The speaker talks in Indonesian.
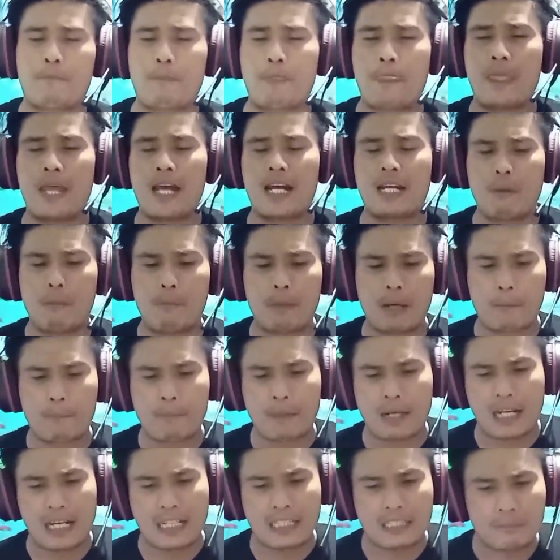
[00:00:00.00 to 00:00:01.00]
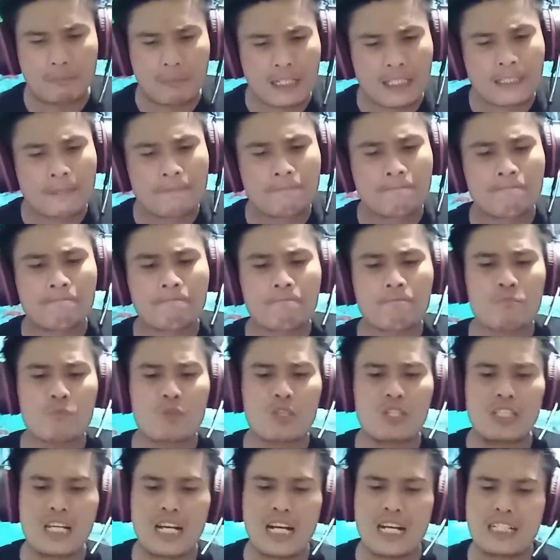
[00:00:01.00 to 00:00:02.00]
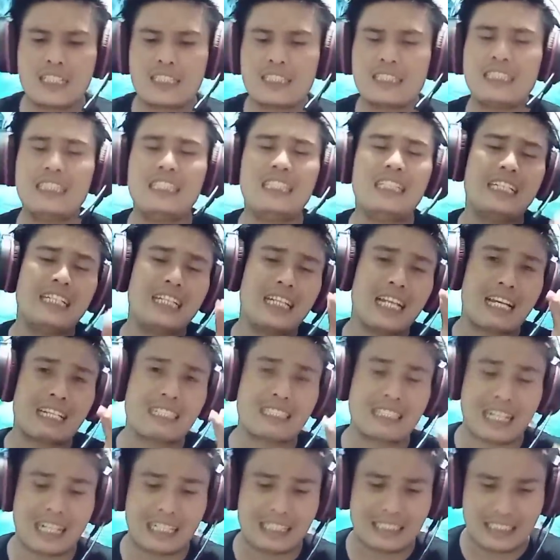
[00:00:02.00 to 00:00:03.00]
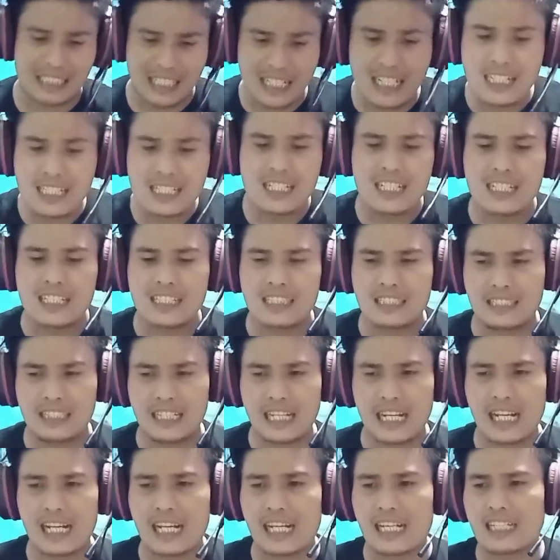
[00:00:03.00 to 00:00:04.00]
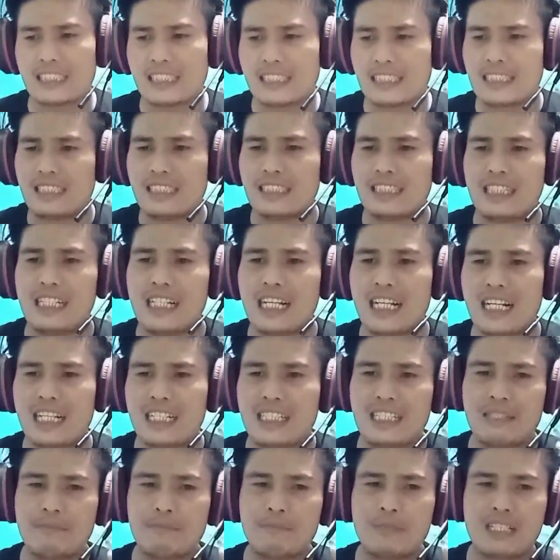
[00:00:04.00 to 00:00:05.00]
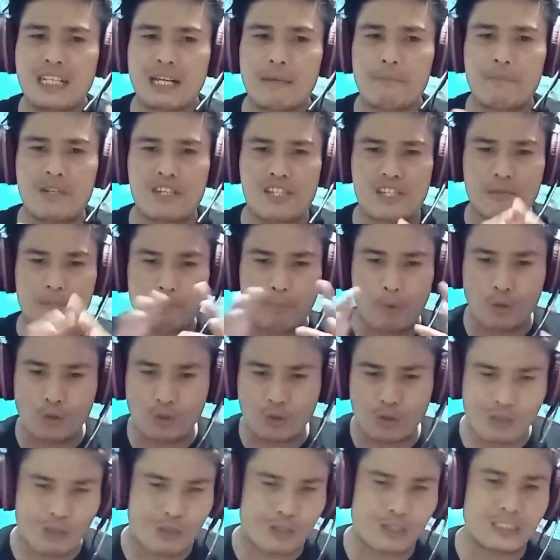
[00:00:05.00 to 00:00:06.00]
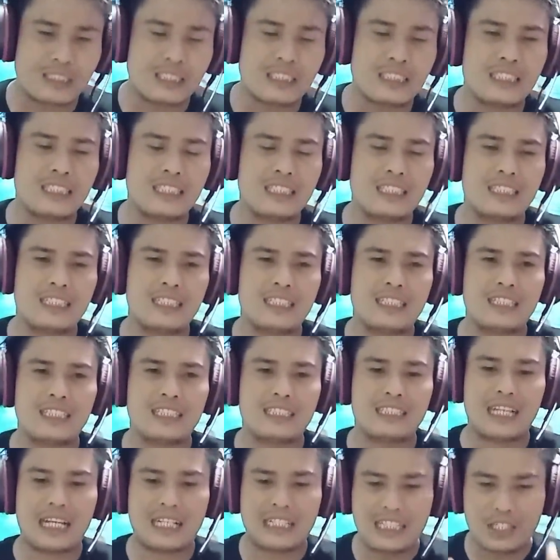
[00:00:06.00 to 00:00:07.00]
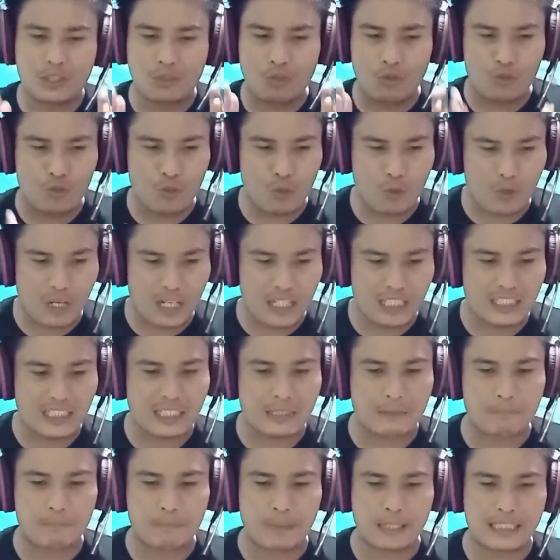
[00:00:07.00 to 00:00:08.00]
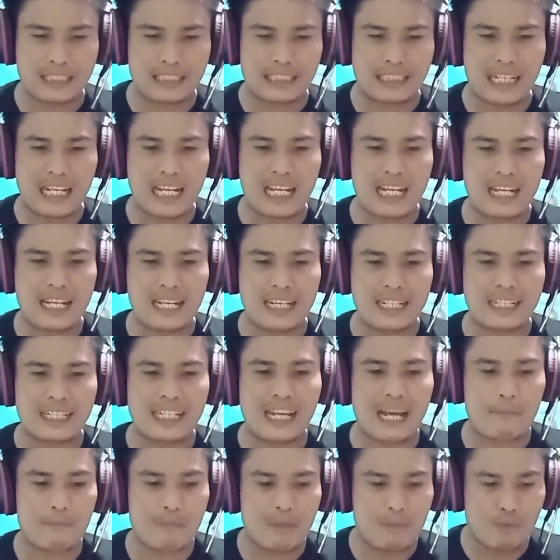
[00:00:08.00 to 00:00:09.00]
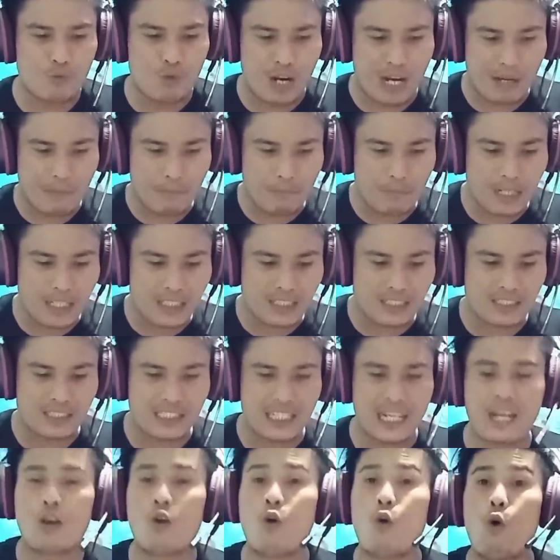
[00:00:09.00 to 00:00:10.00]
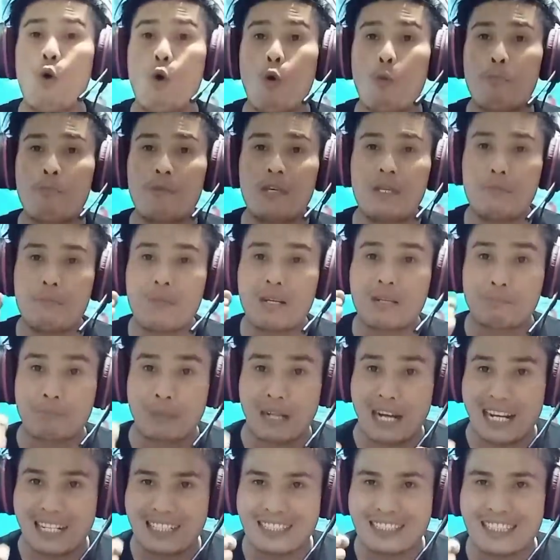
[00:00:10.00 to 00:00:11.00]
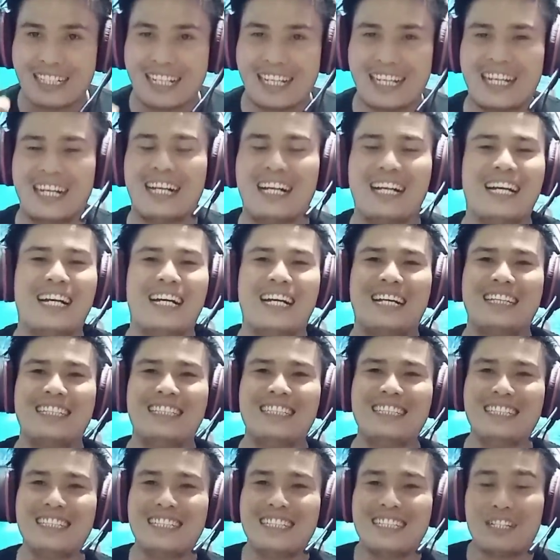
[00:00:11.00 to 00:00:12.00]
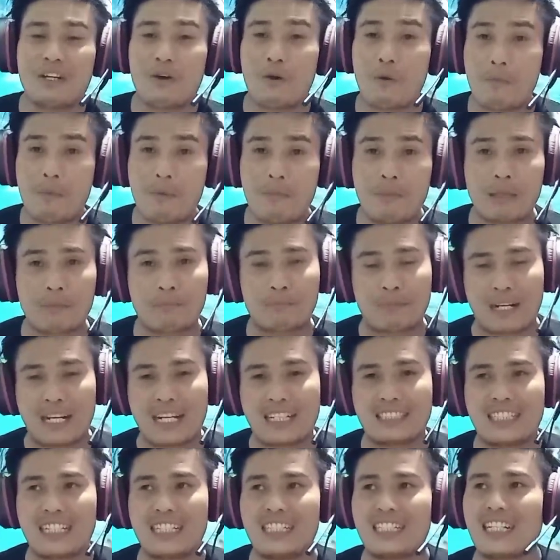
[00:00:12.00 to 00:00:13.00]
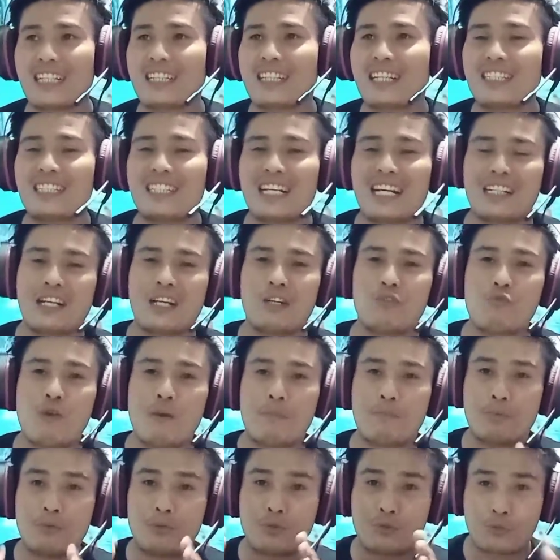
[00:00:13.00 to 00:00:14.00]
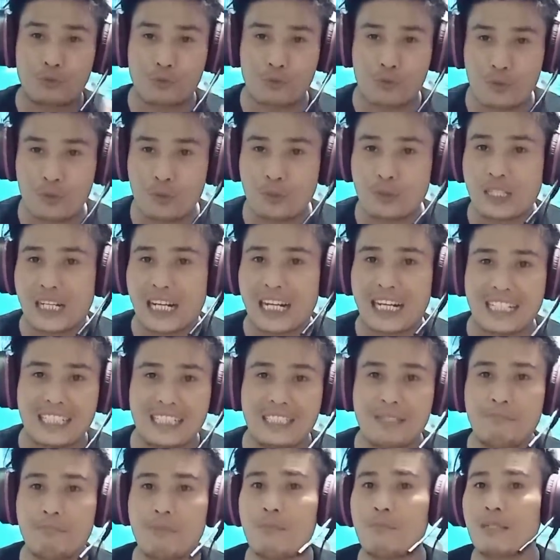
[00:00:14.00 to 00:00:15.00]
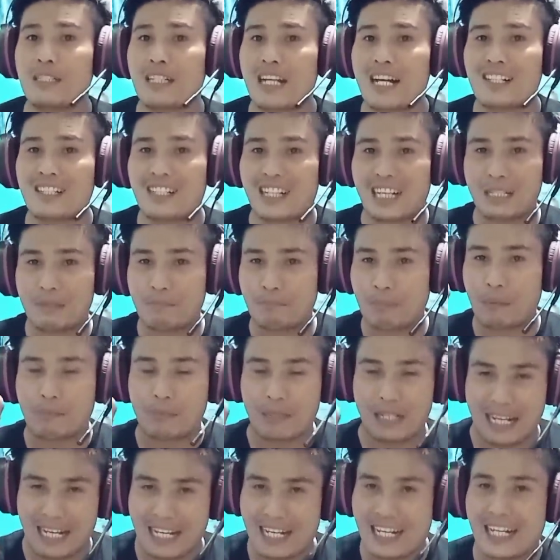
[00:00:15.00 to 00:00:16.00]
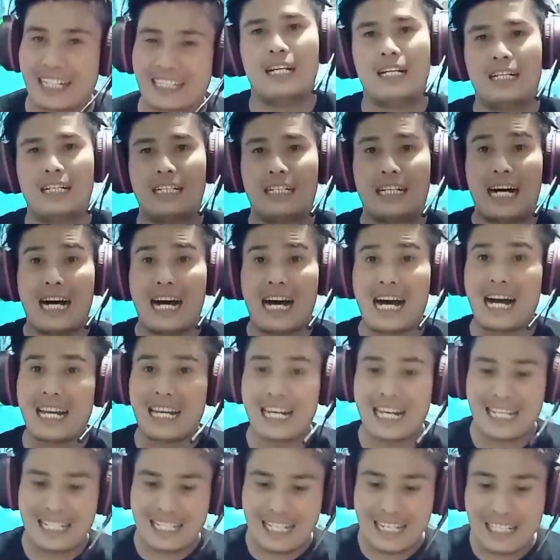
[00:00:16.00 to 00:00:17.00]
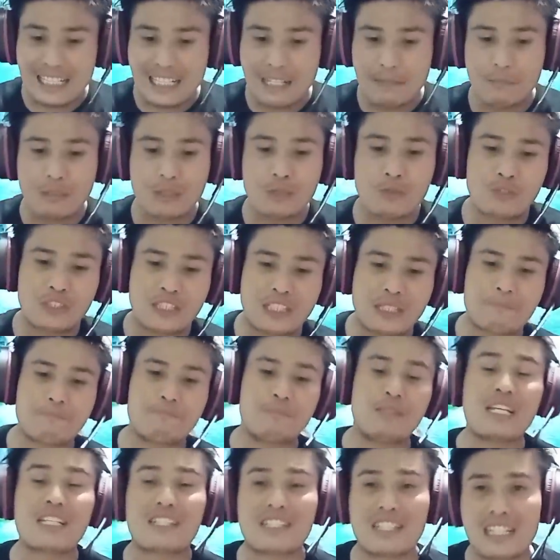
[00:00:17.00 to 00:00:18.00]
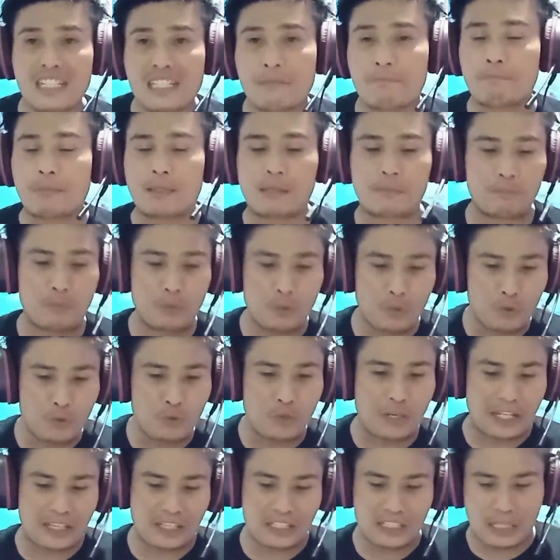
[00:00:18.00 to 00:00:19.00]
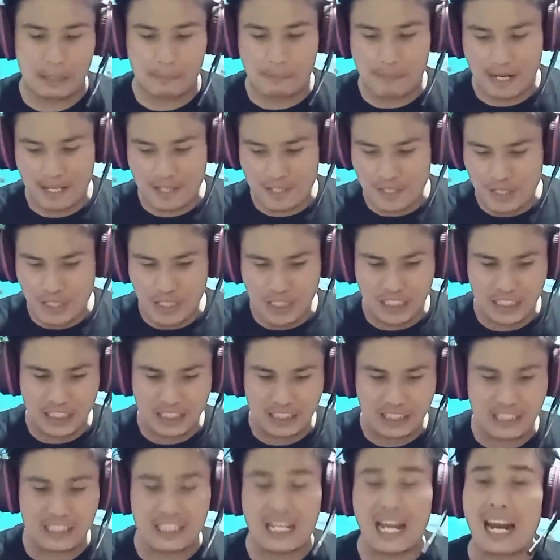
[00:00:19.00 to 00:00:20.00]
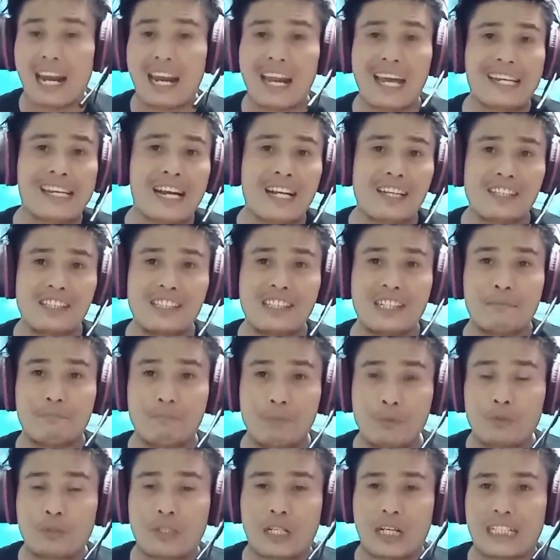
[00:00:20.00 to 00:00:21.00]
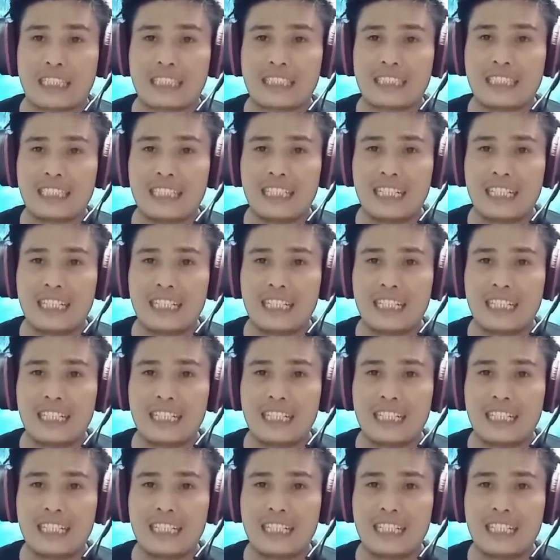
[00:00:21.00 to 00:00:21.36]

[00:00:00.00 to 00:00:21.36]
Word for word: ini ya, ada beberapa kalimat yang dihilangkannya dan dia hanya mengambil sepotong dan dia cocokkan kepada Nabi Muhammad yang hobi berperang ya hobi berperang jadi katanya ada 27 kali memenangkan peperangan alasan dia mengutip Yesaya 42 ayat 13 ini tidak lain dan tidak bukan